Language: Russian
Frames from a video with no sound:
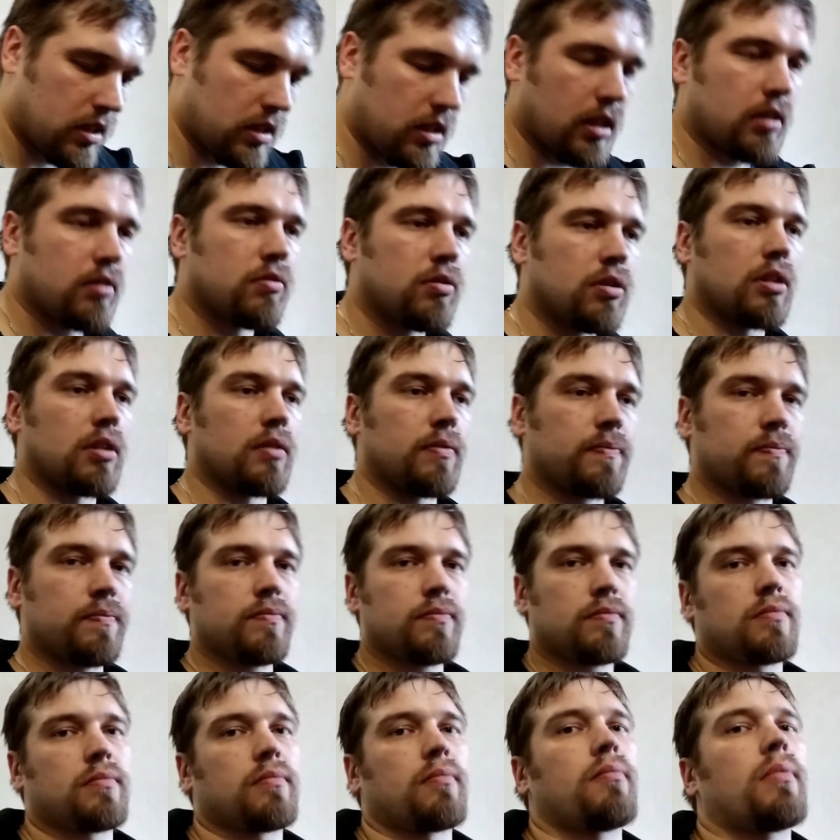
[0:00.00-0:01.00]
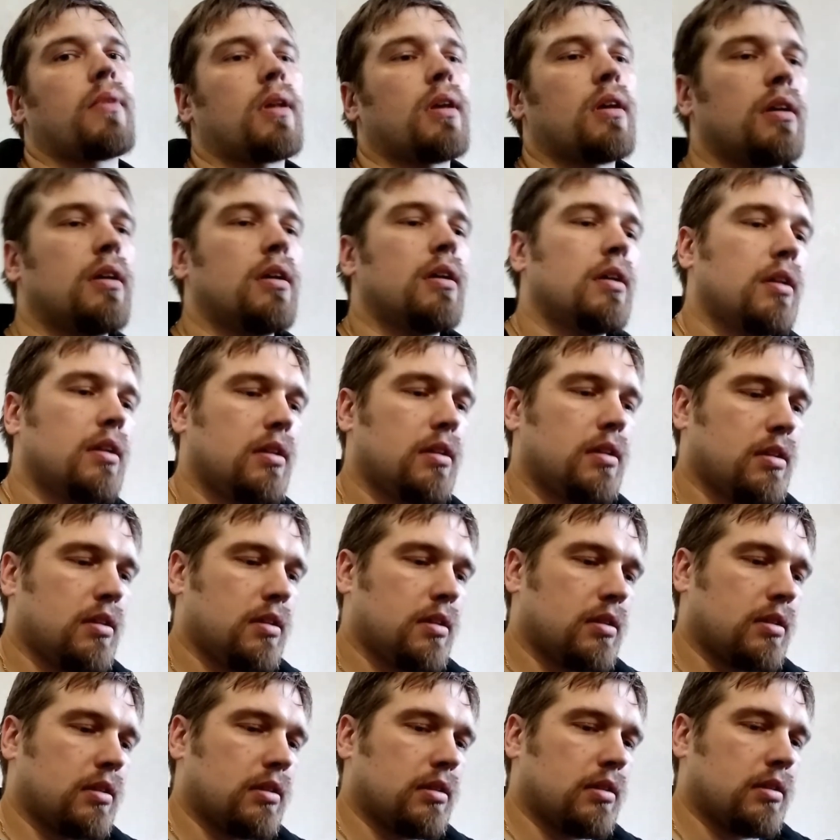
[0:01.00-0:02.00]
Так вот,
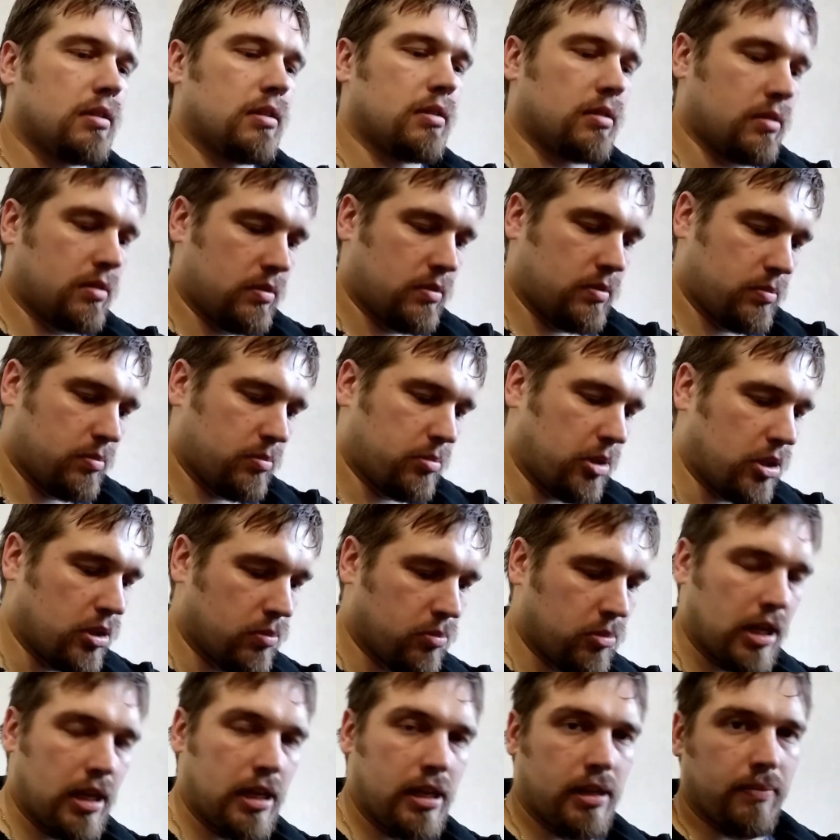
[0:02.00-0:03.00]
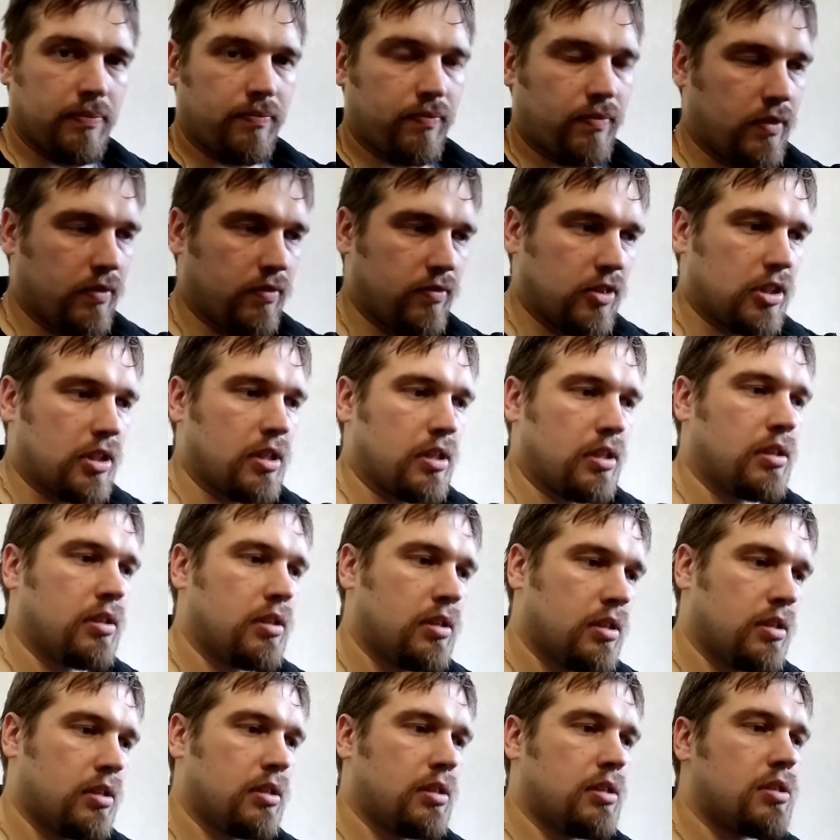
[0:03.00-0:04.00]
э, пойдем далее в этой
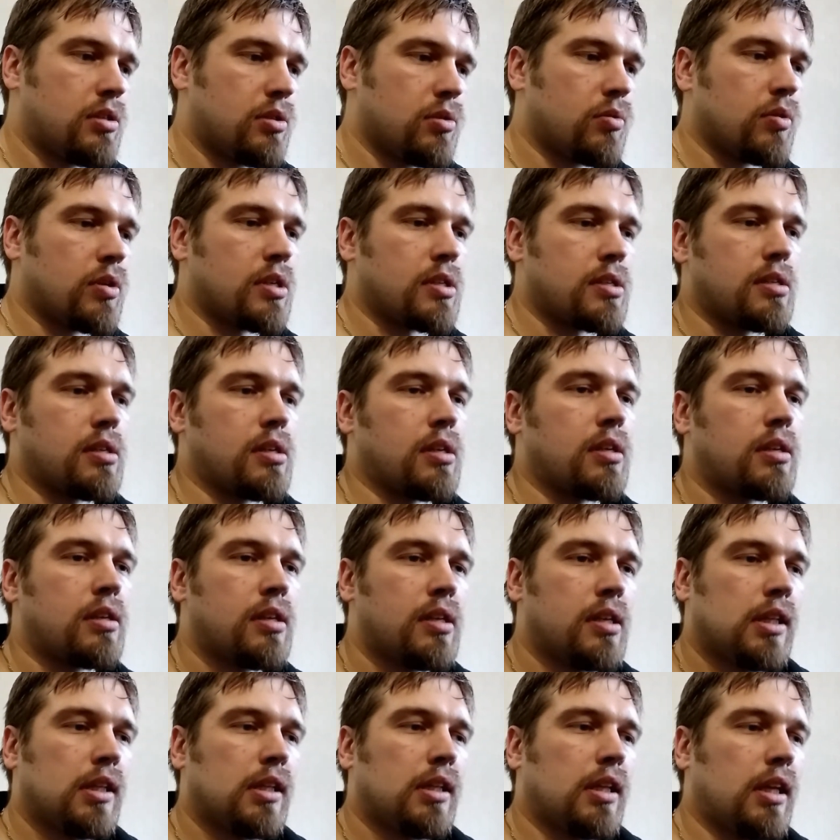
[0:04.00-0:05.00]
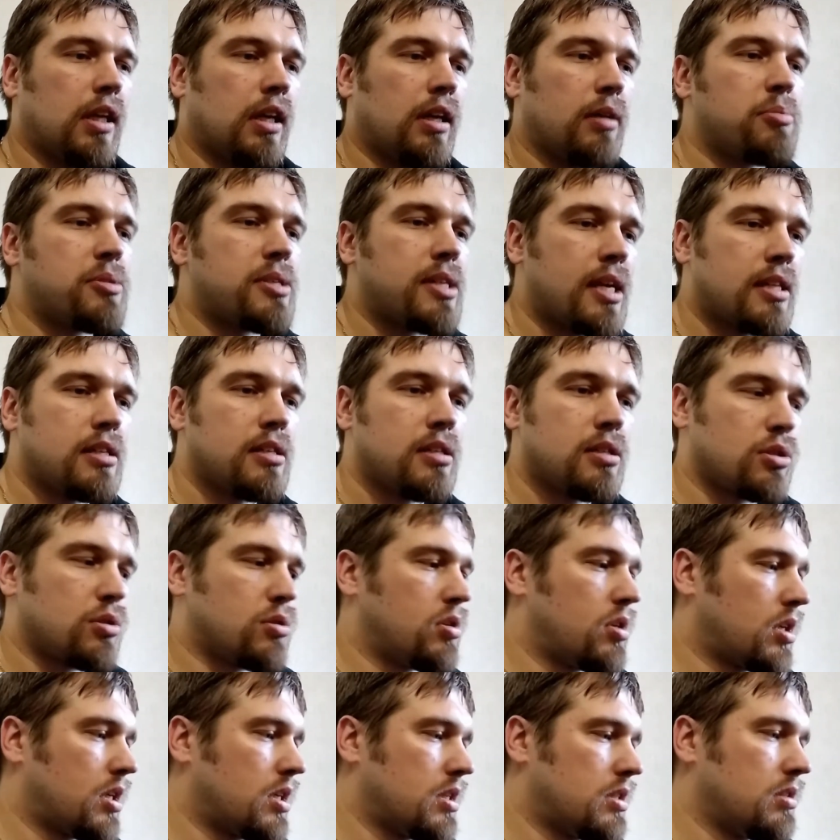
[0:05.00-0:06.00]
ситуации. И обязательно,
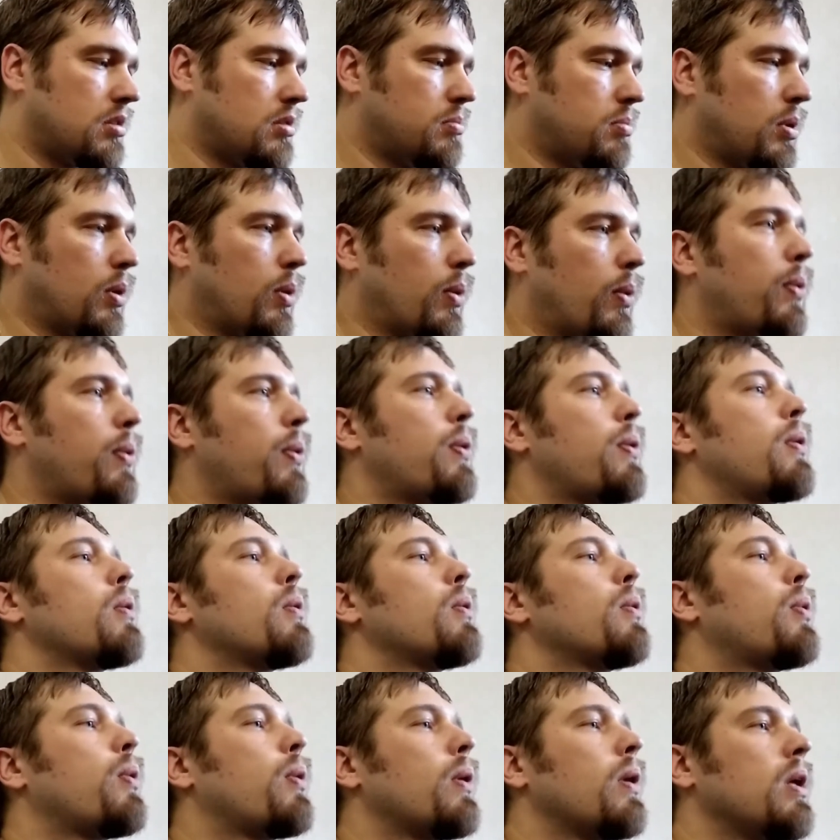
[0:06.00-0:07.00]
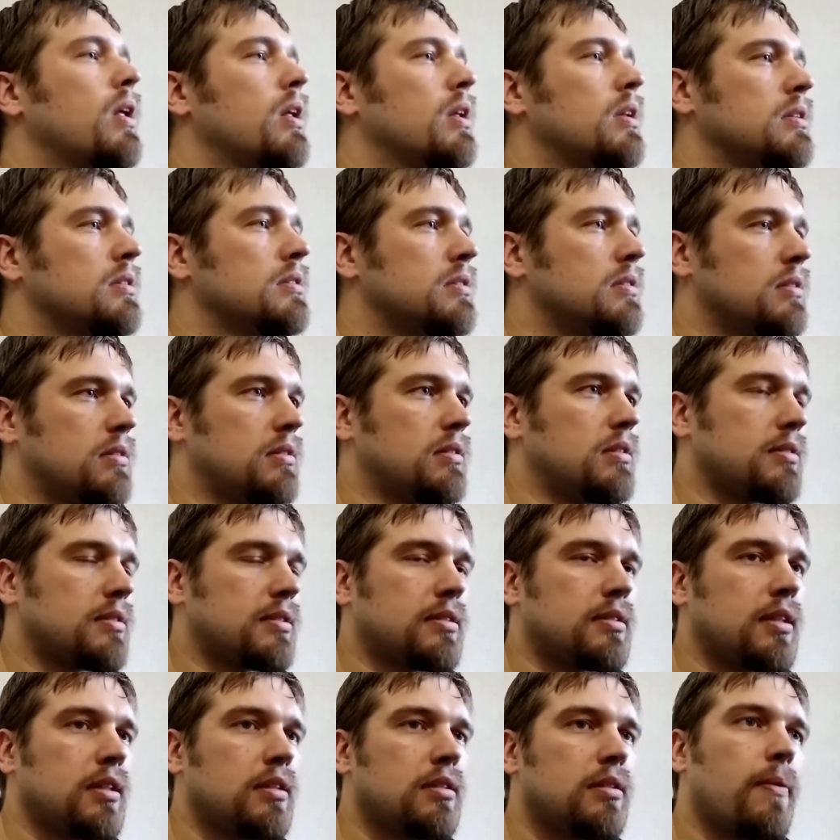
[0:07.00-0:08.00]
что я хотел бы
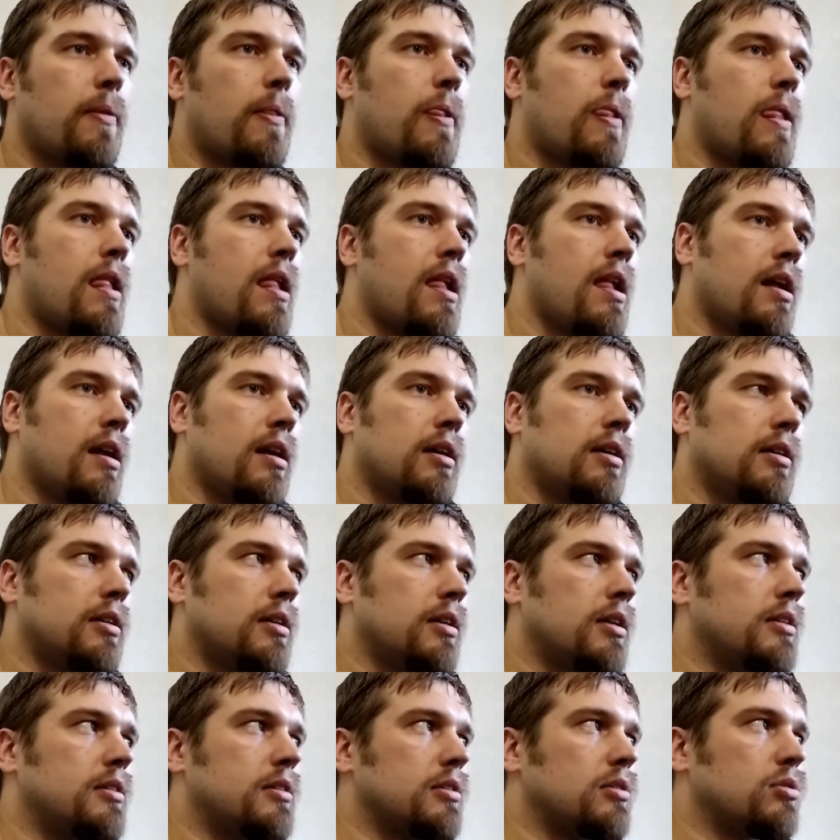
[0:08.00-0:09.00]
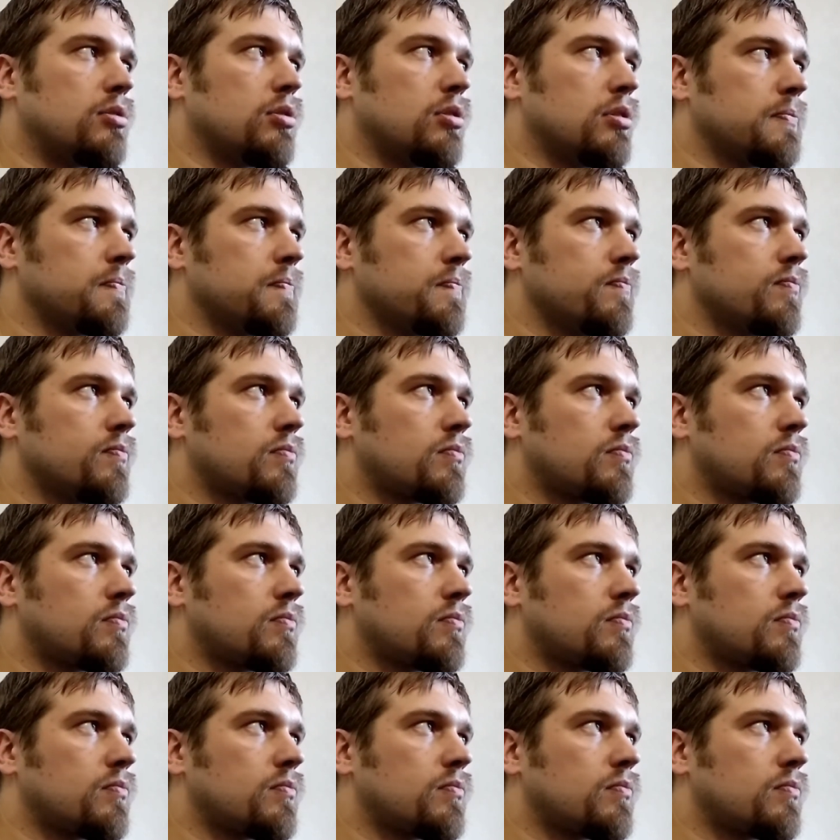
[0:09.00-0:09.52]
рассказать, это то,